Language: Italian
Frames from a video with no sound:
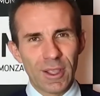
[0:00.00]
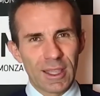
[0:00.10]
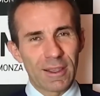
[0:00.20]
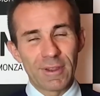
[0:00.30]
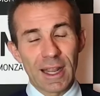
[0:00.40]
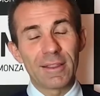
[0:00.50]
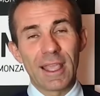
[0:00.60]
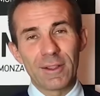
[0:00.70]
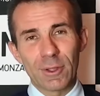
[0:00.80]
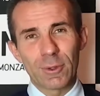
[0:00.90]
che avverrà
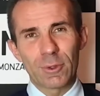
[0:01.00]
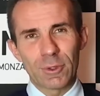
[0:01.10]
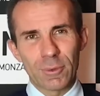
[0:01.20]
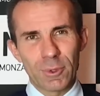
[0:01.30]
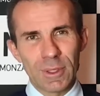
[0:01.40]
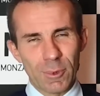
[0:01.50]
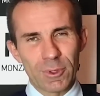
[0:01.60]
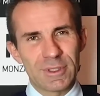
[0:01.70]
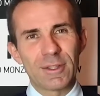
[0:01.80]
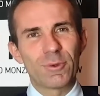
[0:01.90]
dentro l'autodromo di
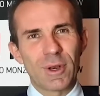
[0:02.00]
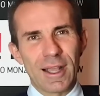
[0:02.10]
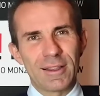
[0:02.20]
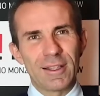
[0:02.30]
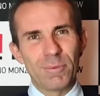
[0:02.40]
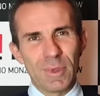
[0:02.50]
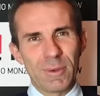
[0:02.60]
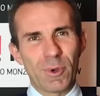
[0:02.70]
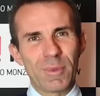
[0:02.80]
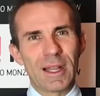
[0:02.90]
Monza durante il
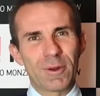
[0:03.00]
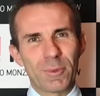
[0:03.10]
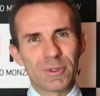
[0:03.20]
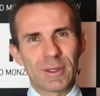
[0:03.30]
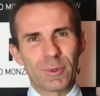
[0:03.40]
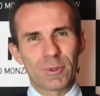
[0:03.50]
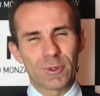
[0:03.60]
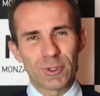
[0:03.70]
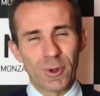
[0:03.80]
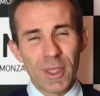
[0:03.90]
MIMO Milano Monza Motor
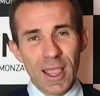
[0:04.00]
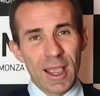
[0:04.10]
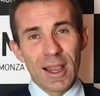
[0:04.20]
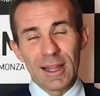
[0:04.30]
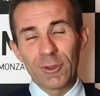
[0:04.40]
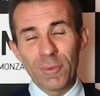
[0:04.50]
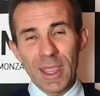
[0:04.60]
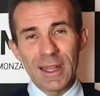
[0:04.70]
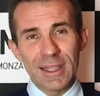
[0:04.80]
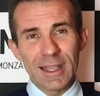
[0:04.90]
Show. La
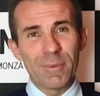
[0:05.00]
domenica a